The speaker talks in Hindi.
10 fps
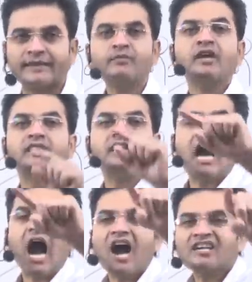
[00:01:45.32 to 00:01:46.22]
हैं कि
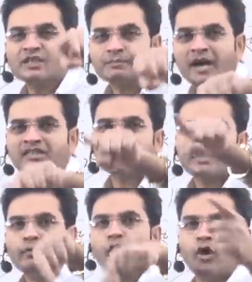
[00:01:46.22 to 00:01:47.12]
आसपास
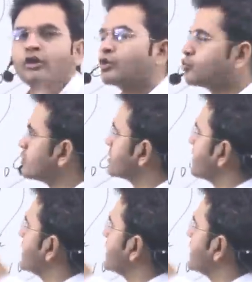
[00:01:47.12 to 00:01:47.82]
के माहौल को ढूंढते